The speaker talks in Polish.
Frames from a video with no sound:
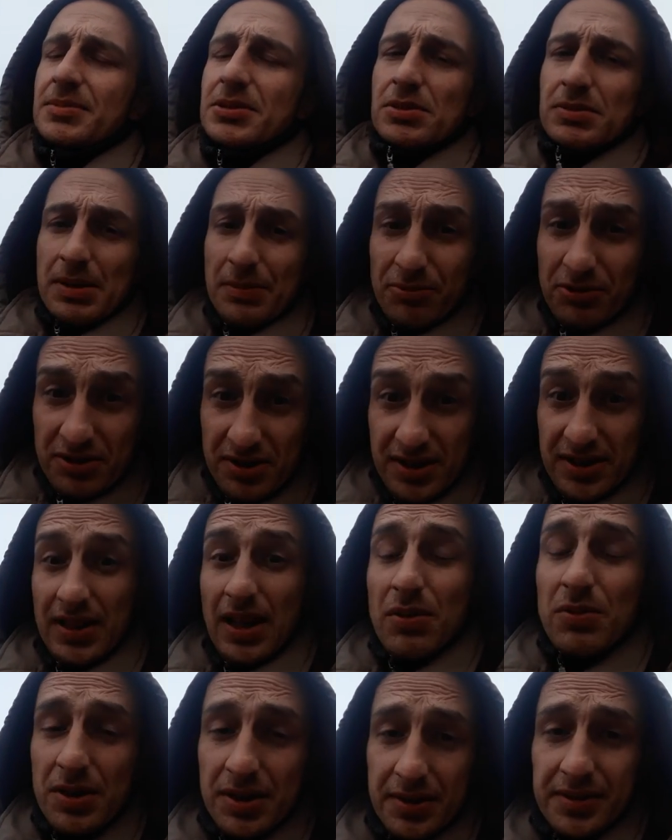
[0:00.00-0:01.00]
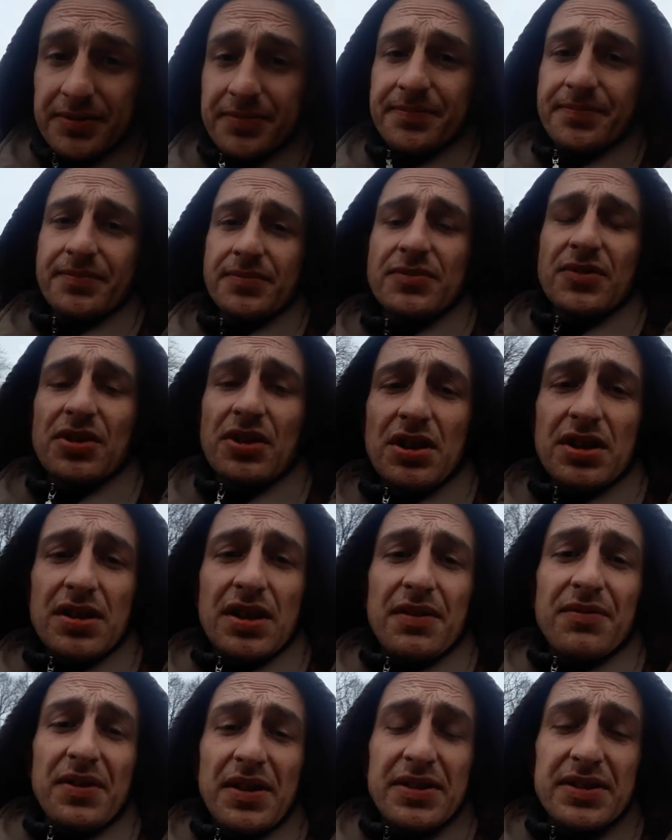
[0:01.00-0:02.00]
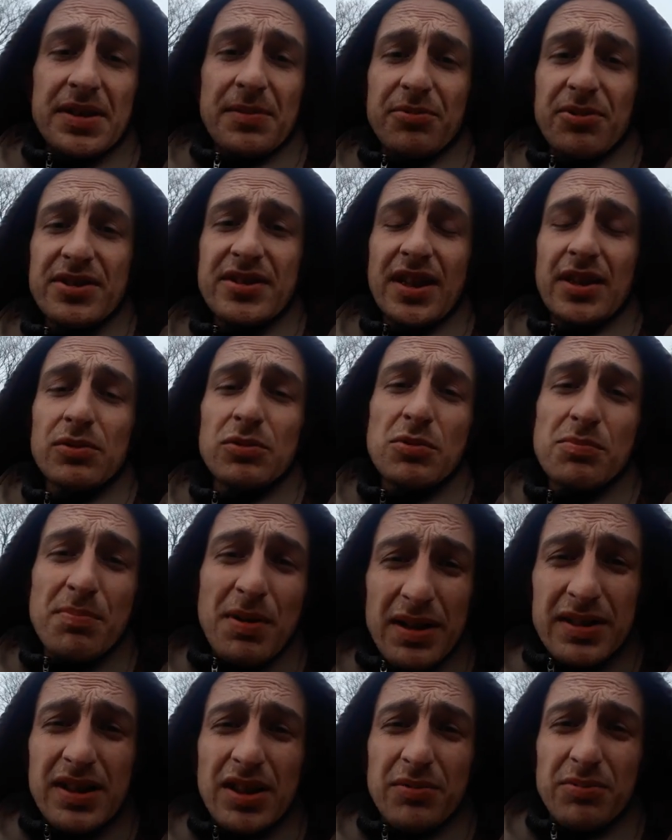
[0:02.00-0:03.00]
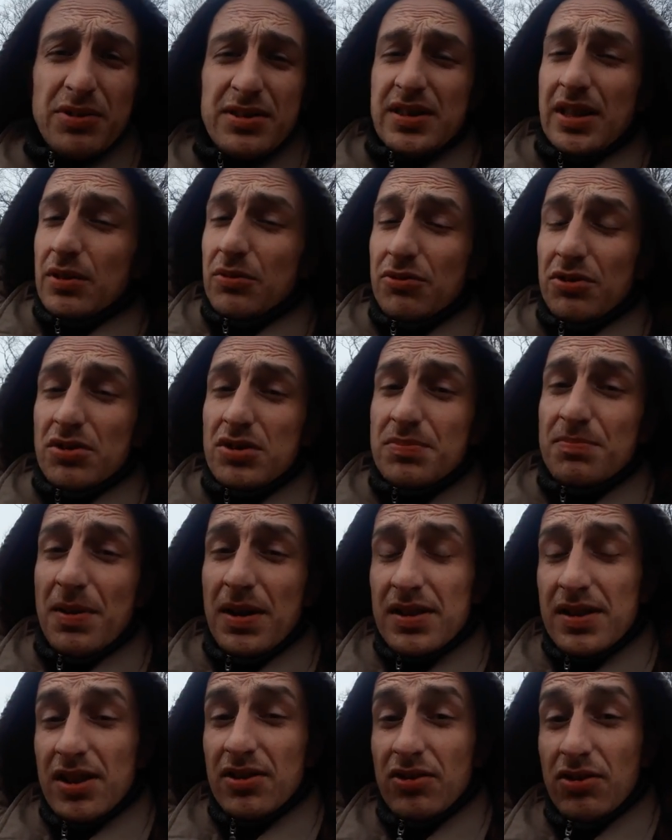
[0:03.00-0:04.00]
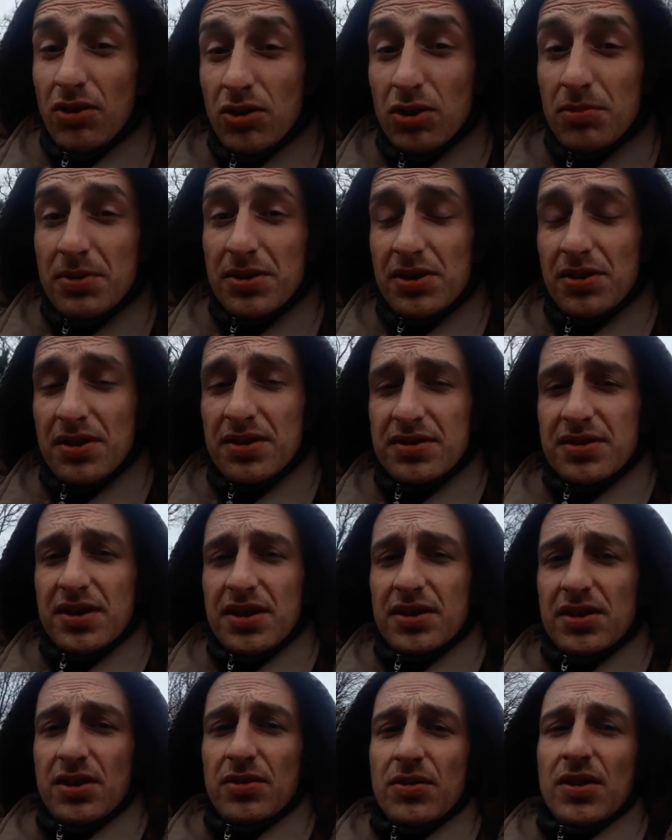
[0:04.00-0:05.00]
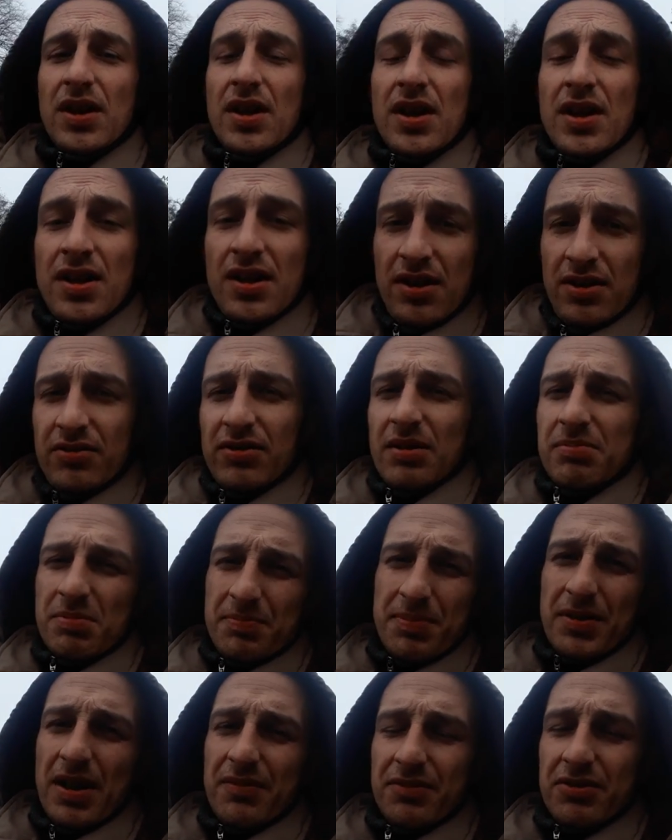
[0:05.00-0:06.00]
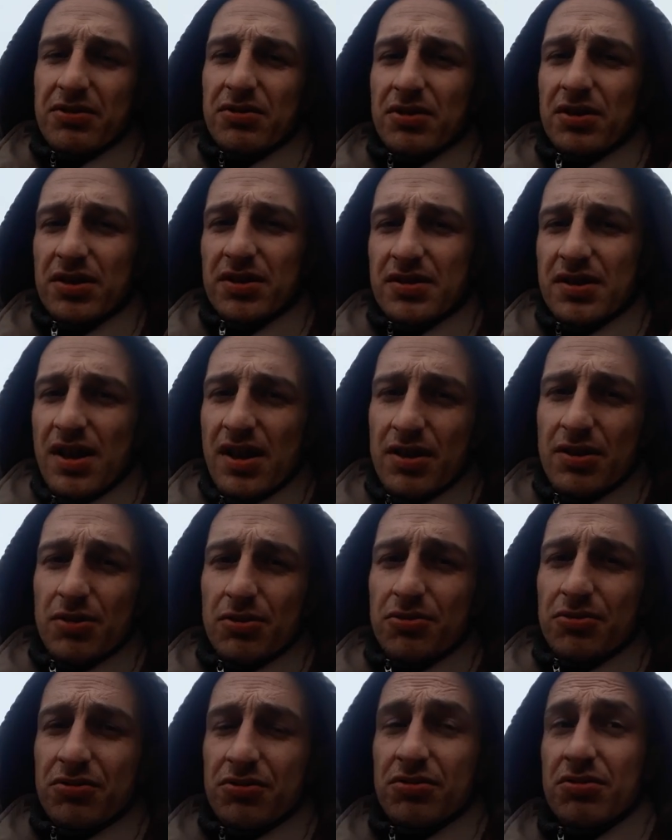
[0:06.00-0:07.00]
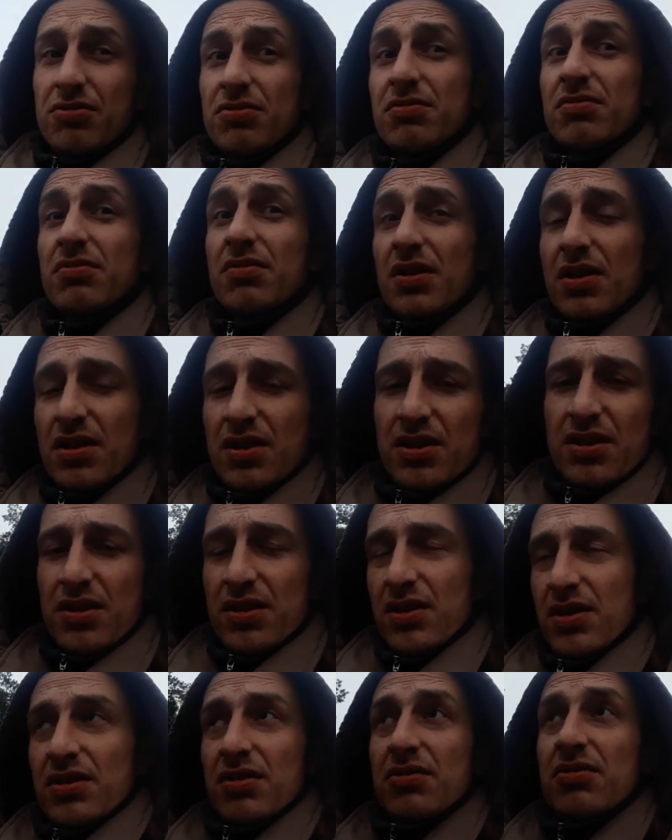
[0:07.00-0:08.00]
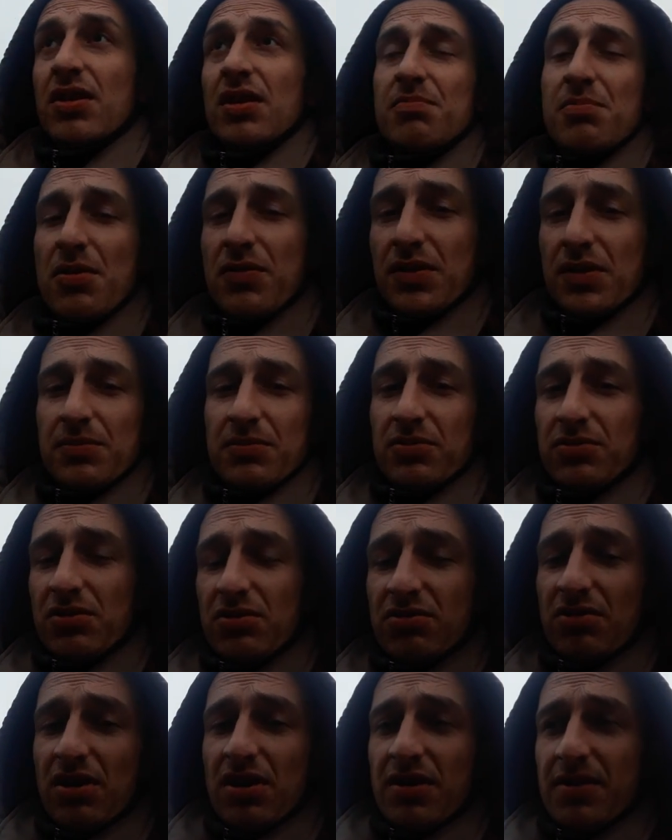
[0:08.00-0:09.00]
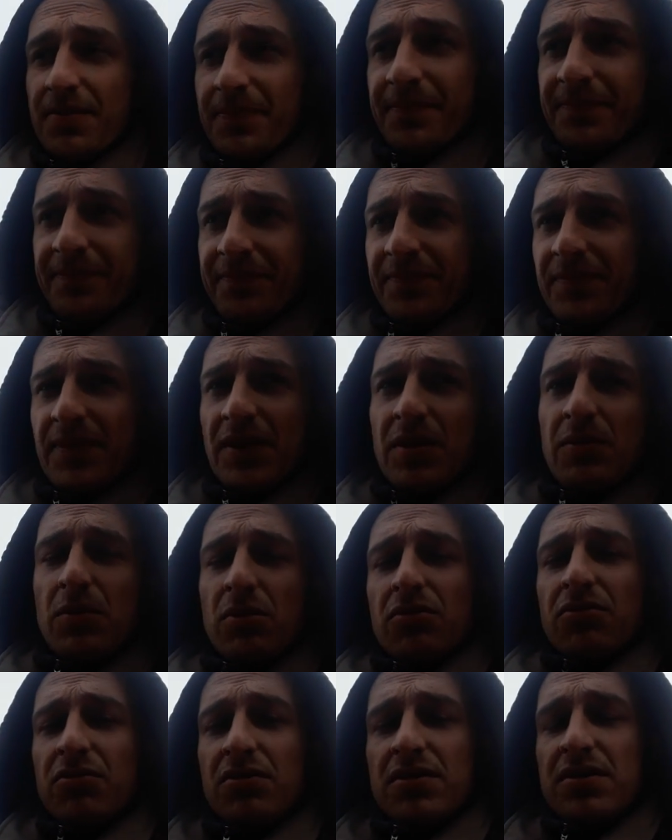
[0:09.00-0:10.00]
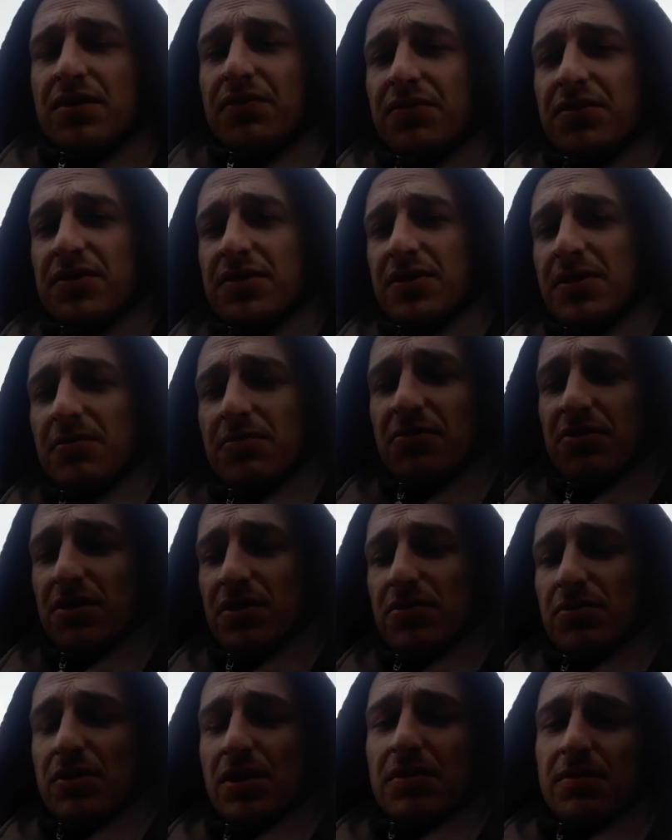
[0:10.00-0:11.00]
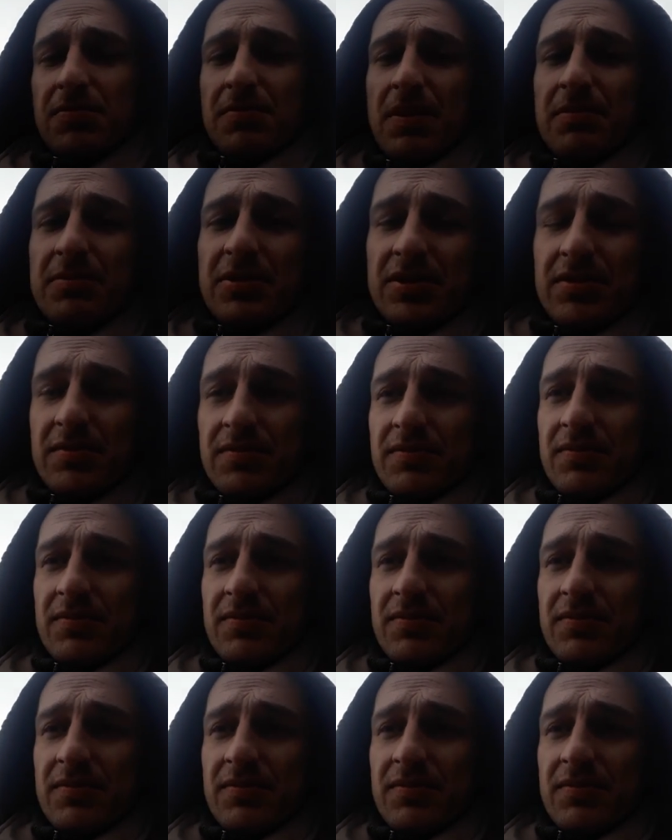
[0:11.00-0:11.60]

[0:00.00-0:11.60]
będą lepsze sygnały, czyli te wersje przestaną upadać, przestaną się rozpadać, choroby trochę znikną, trzeba poprawić trochę jakość, że tak powiem, życia, łącznie ze wszystkim, czyli tutaj mamy